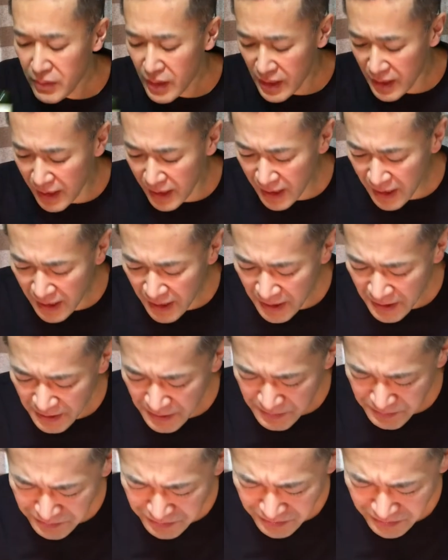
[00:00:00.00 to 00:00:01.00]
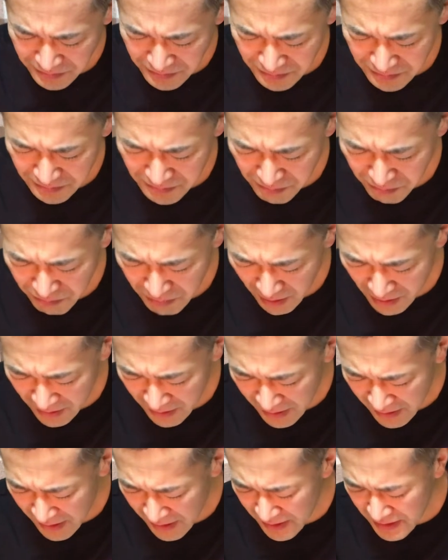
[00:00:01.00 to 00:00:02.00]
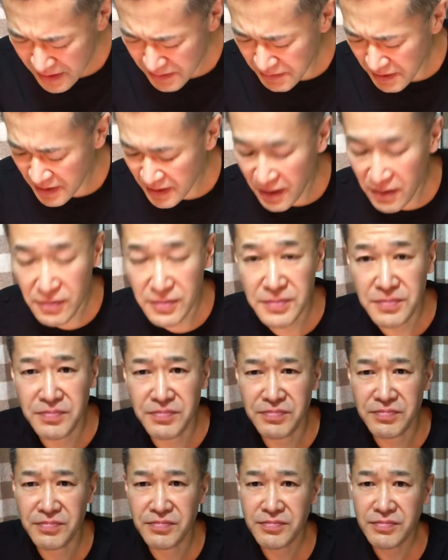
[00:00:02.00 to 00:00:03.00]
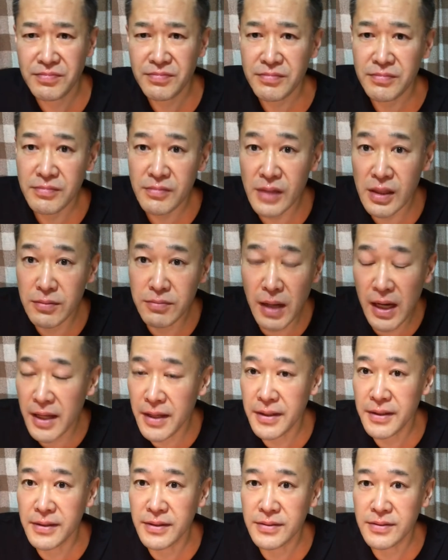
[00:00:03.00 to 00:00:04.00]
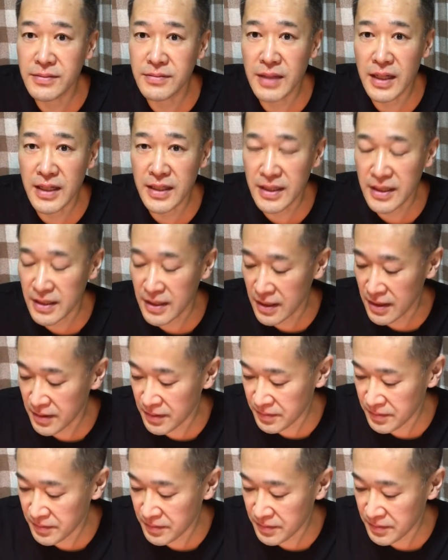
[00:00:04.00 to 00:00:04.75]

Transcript: ああ染み当たるうまいうまい